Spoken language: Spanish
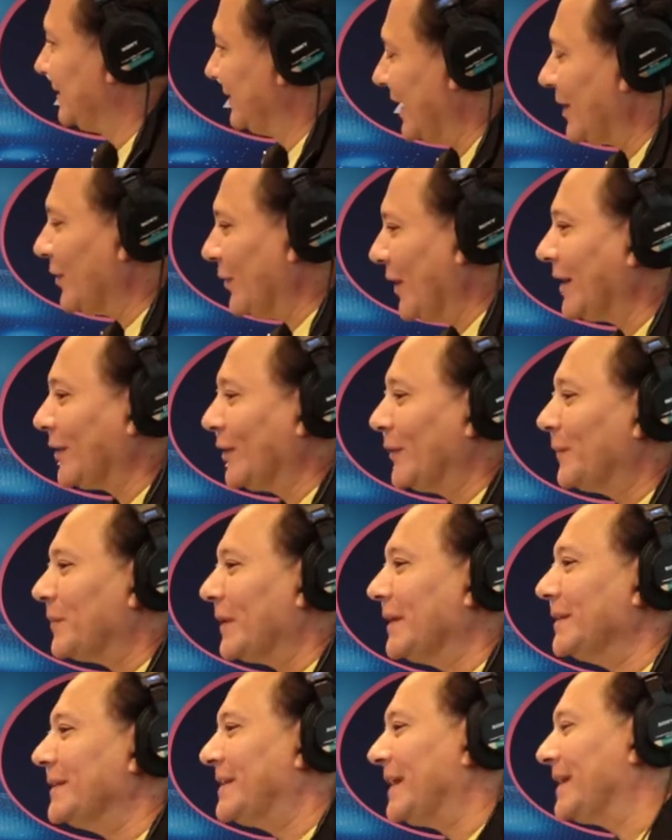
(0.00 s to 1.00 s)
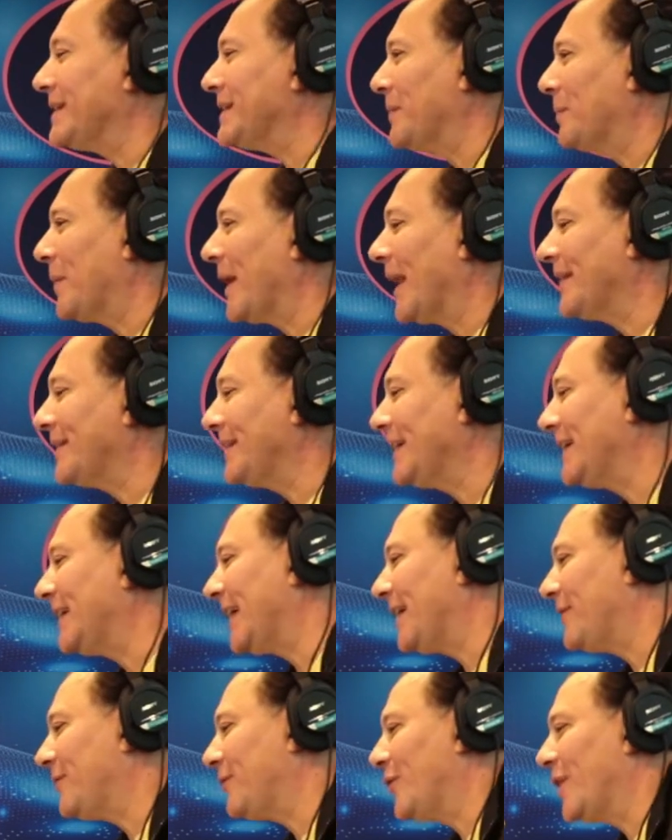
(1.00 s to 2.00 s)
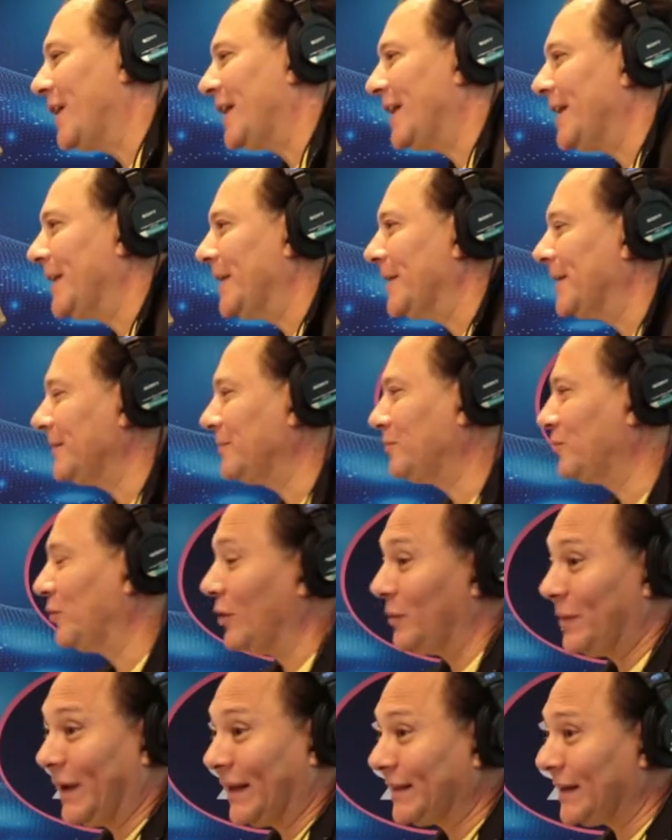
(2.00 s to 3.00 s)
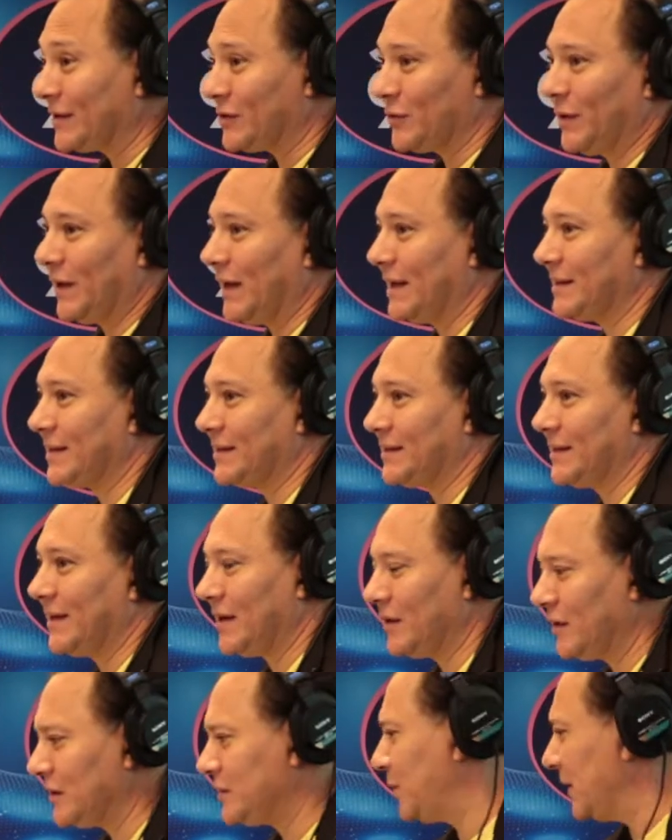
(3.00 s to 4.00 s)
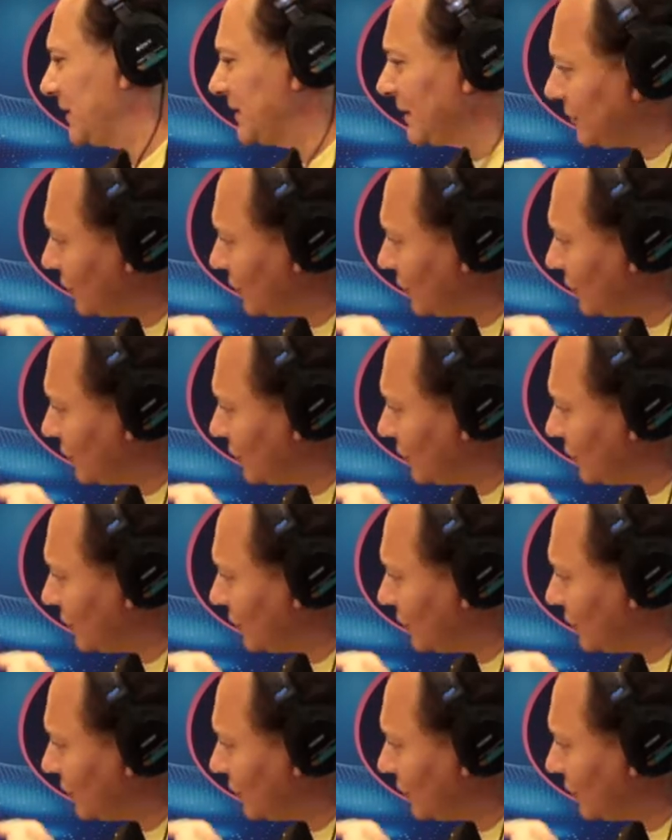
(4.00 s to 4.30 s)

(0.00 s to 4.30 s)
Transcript: De acuerdo. Jesse, para ti, ¿qué fue volverte a subir a ese escenario después de